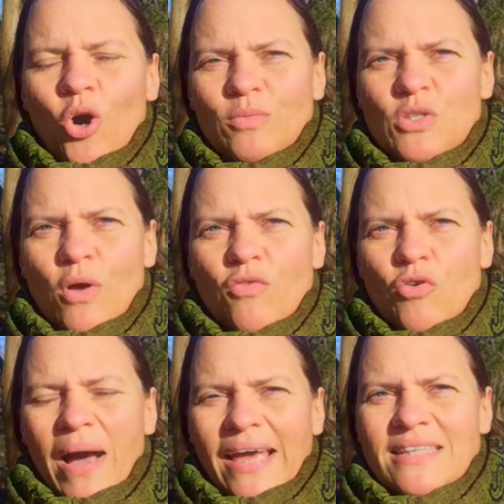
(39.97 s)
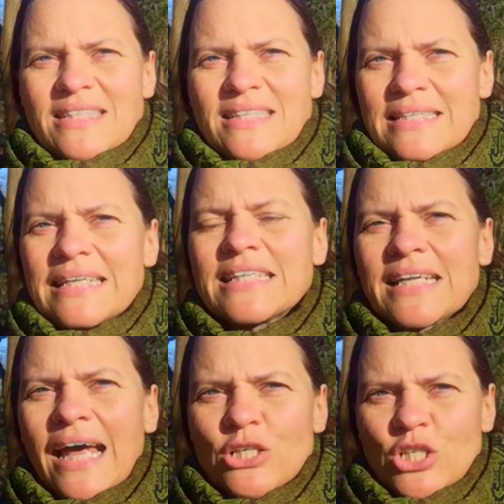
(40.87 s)
um 12 um 1 das
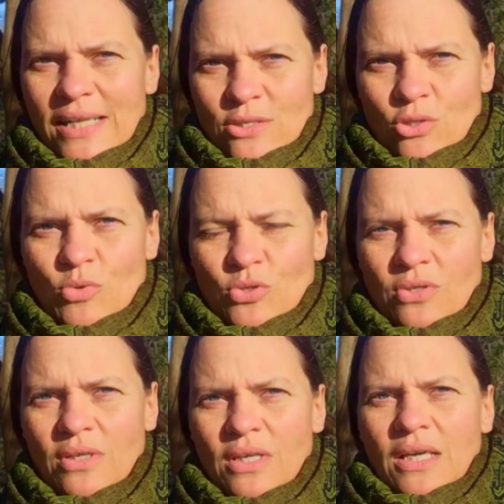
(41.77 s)
Licht anschalten zu müssen.